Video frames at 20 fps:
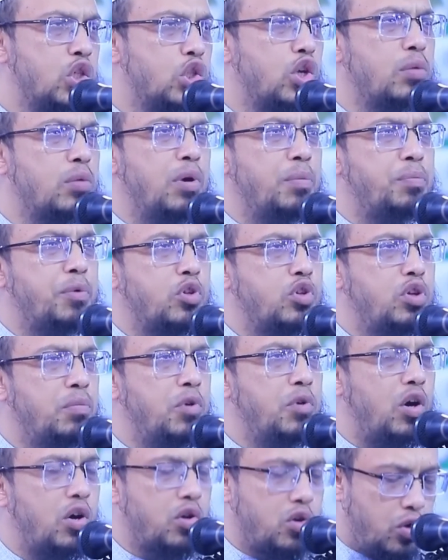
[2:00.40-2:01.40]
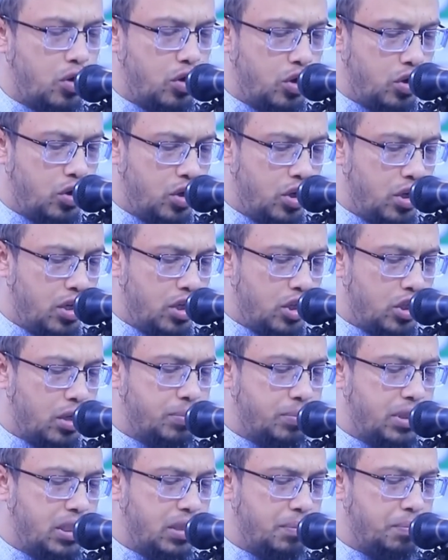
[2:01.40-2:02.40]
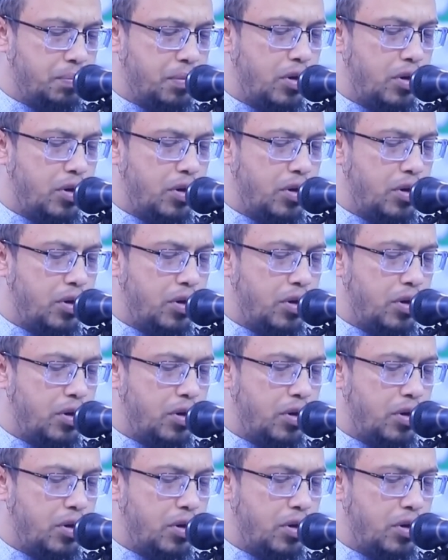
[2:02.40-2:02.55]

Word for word: সর্বপ্রথম হক হলো সবচেয়ে